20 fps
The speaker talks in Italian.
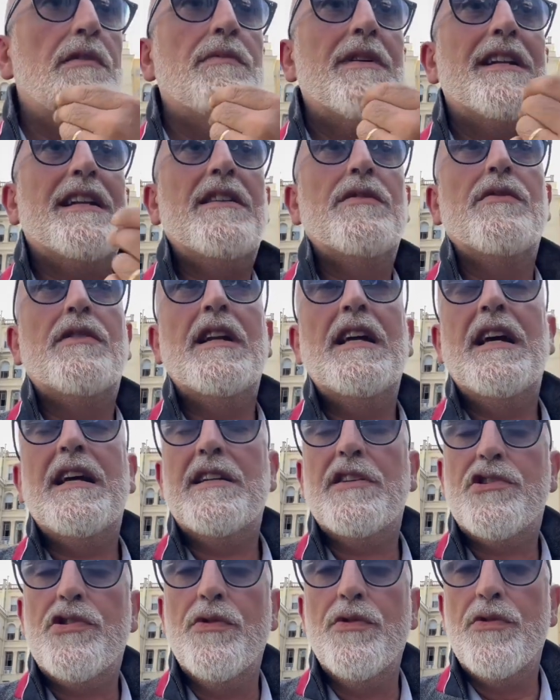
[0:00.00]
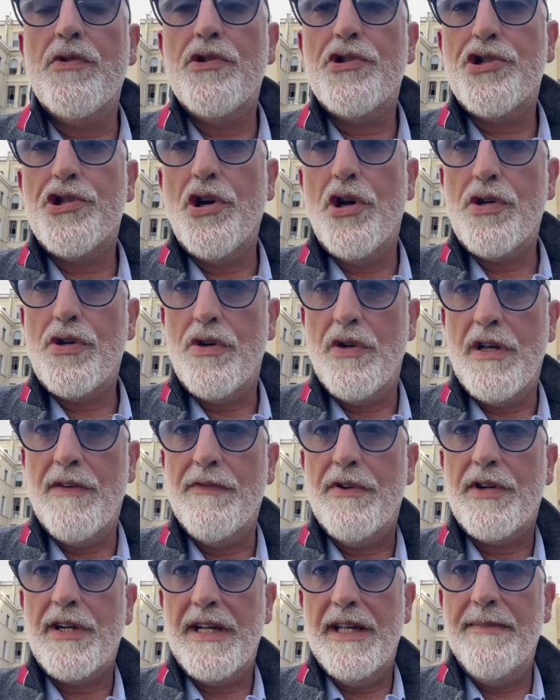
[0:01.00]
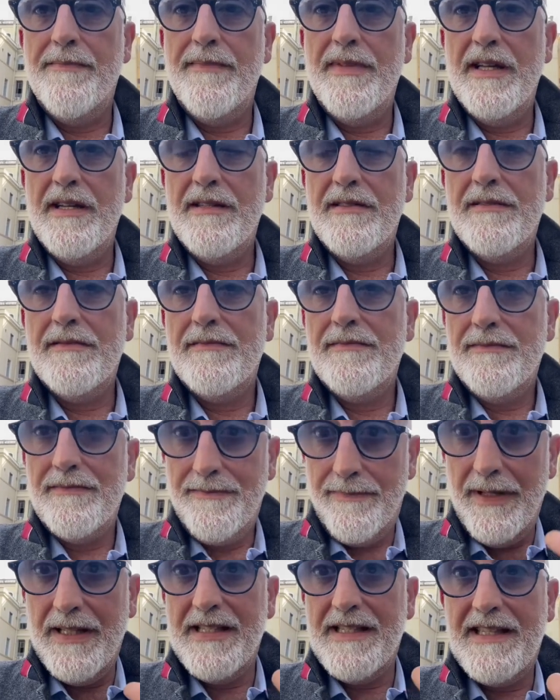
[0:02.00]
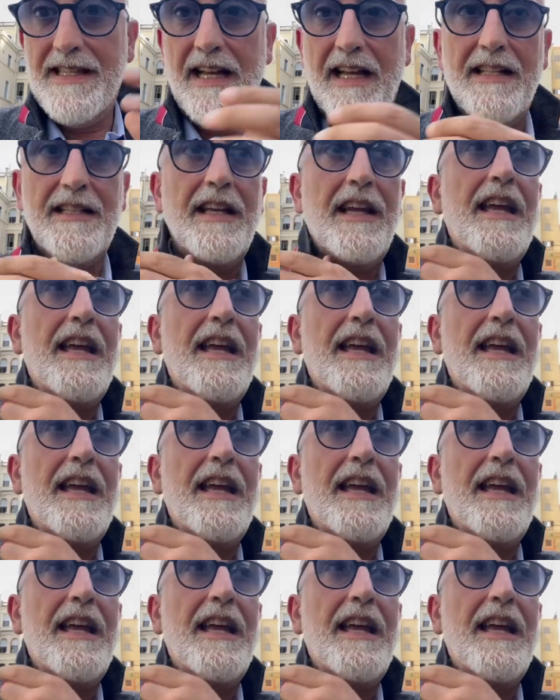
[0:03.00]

guerra nucleare solo uno sciocco la vorrebbe, pensate,